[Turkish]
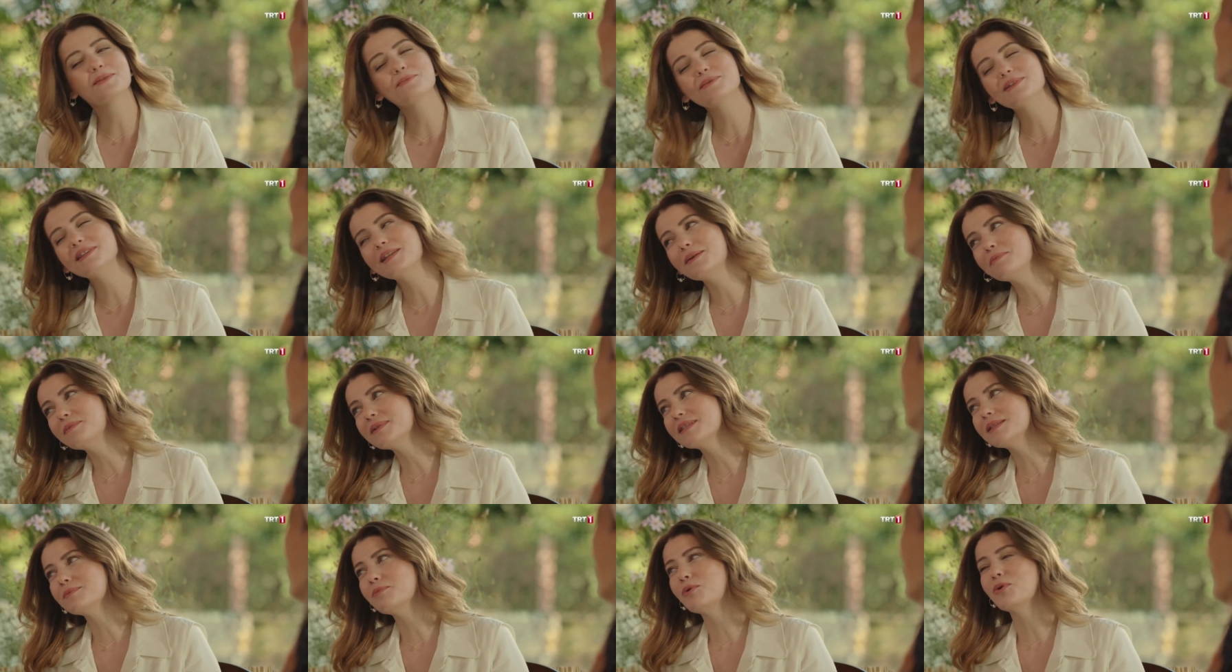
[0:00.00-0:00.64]
Şimdi
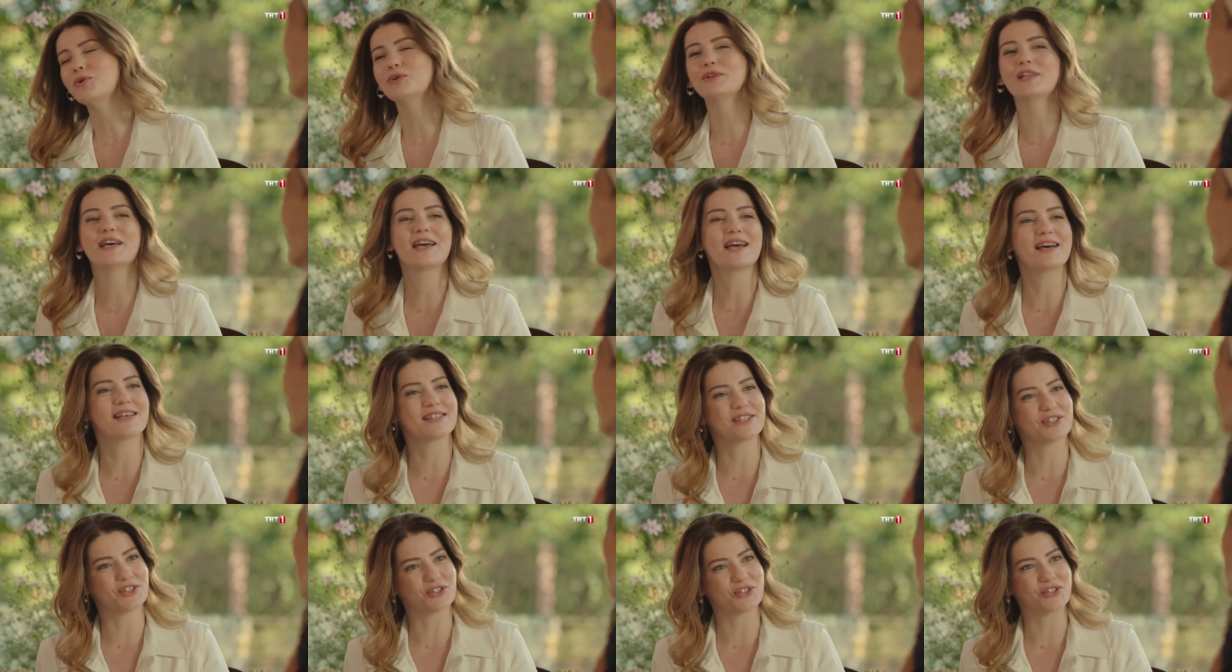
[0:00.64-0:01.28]
de bizim okula
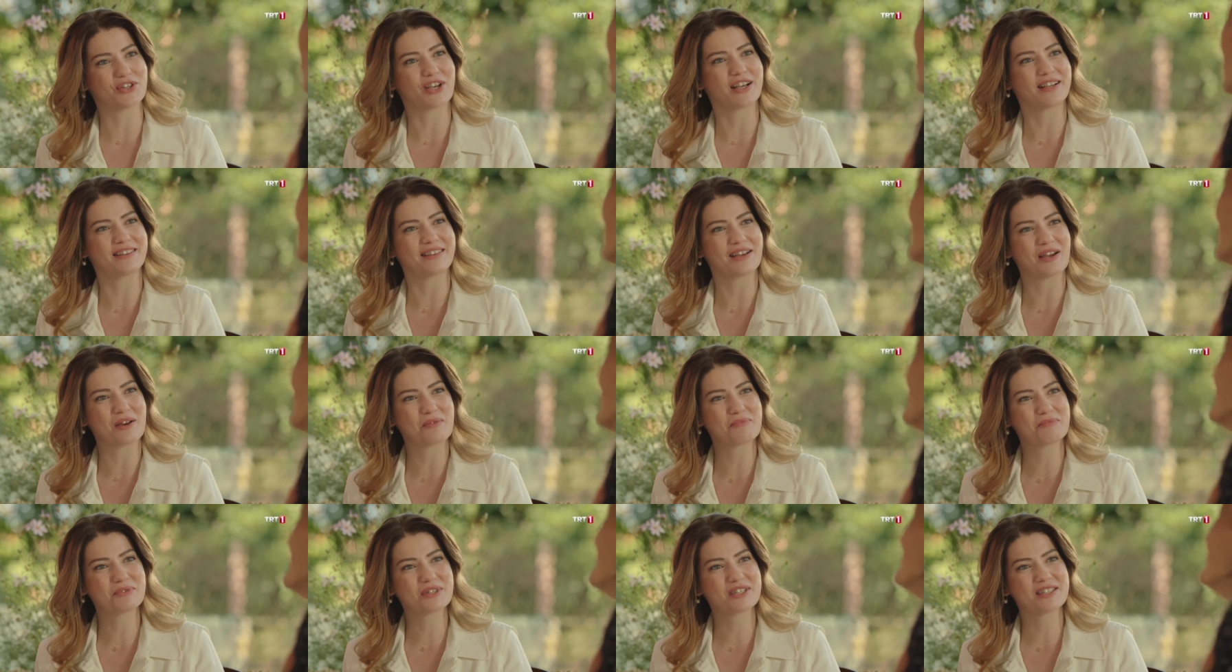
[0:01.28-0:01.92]

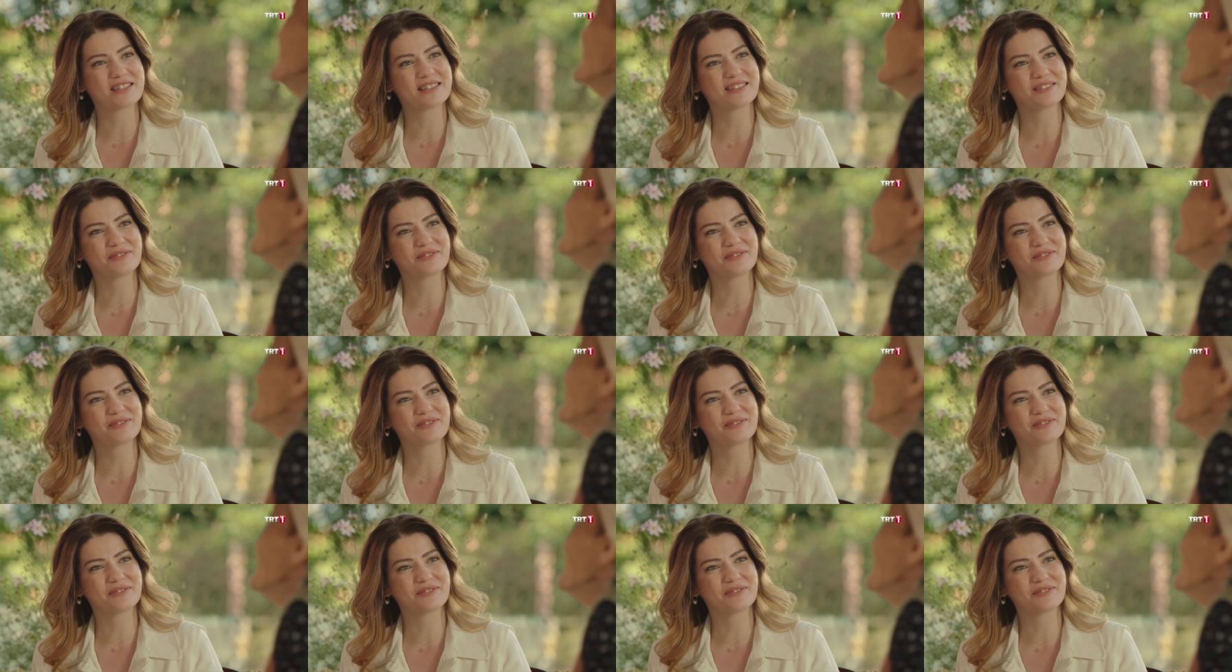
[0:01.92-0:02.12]
yazdıracaklarmış.